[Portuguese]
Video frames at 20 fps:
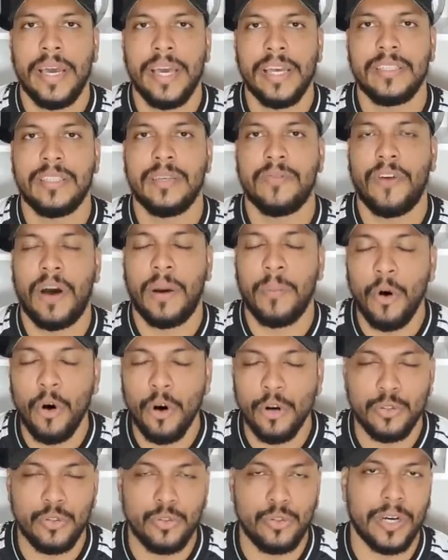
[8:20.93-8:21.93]
esse
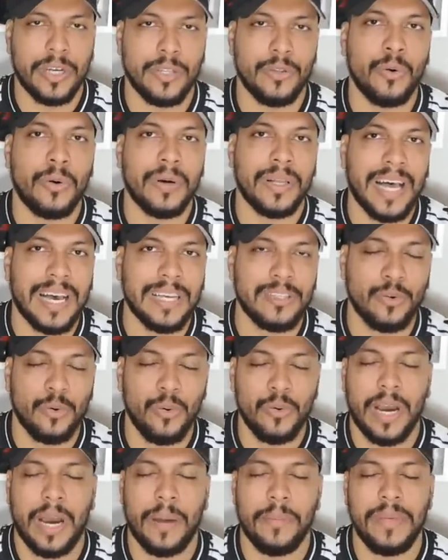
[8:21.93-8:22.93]
famoso jogador clássico